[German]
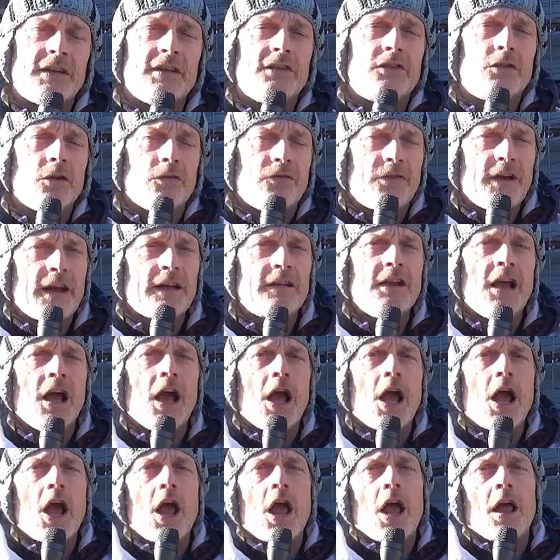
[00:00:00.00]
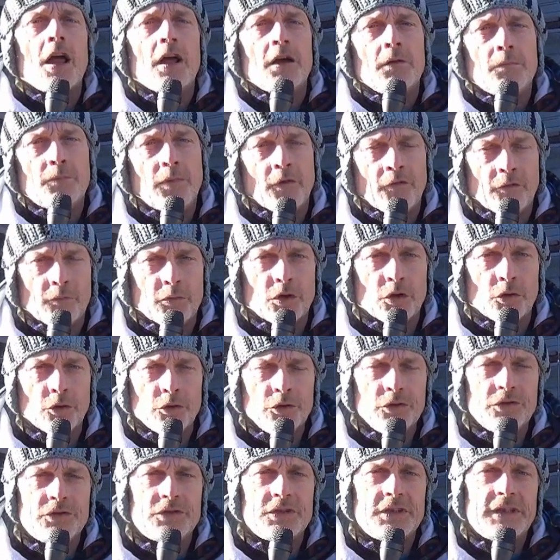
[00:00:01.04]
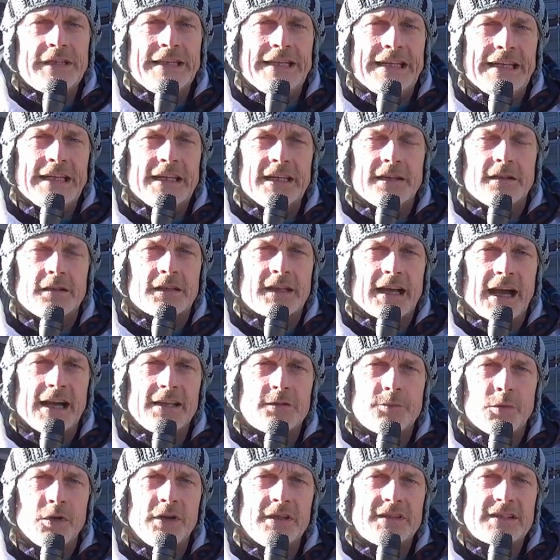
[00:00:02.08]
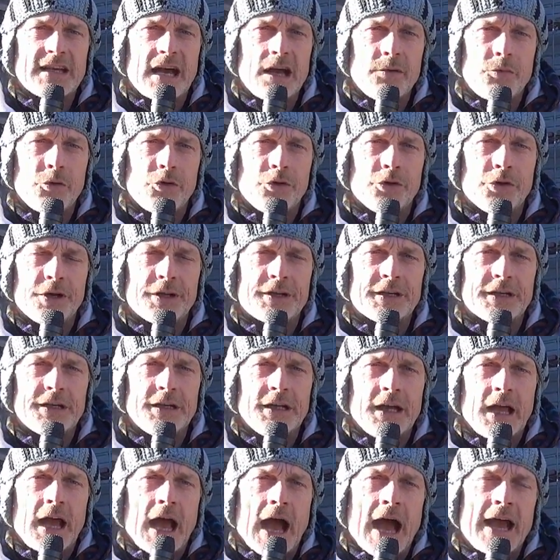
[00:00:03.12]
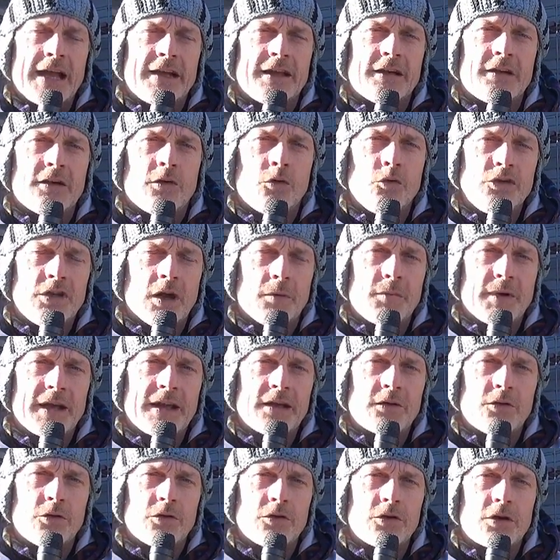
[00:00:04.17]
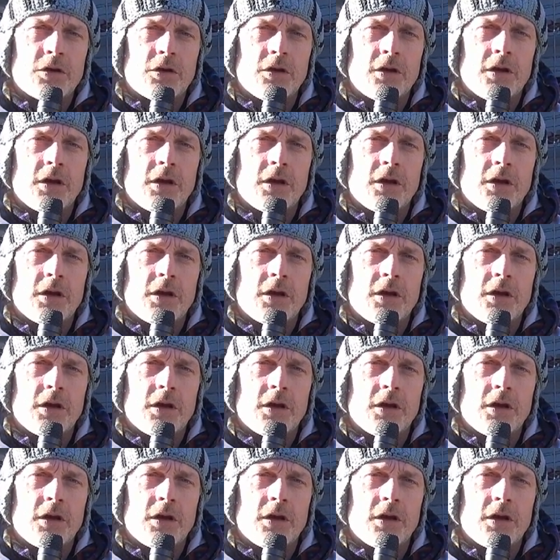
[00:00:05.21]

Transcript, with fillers: Insofern begrüßt die äh, Kreispolizeibehörde eine Unterbringung